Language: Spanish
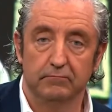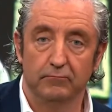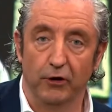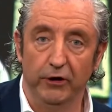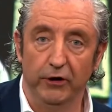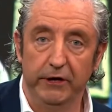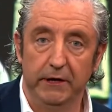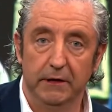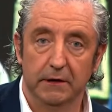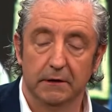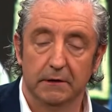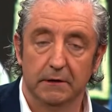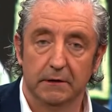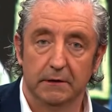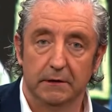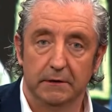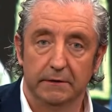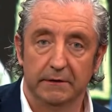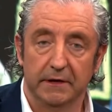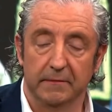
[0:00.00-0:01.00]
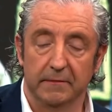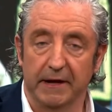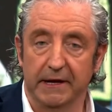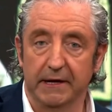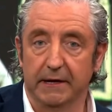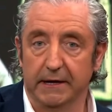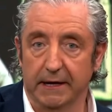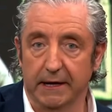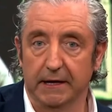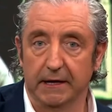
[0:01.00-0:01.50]
voy, y el
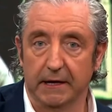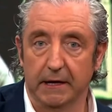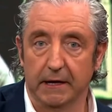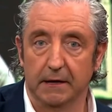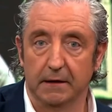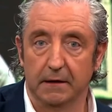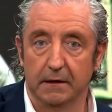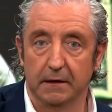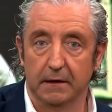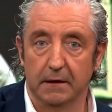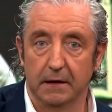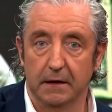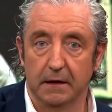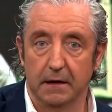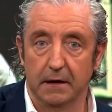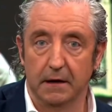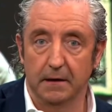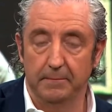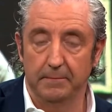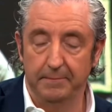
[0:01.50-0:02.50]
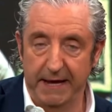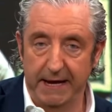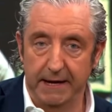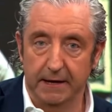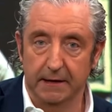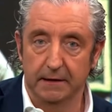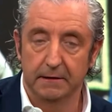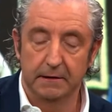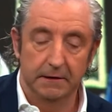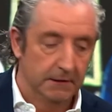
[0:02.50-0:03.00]
Madrid cree que
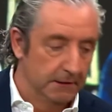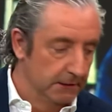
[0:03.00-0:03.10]
viene.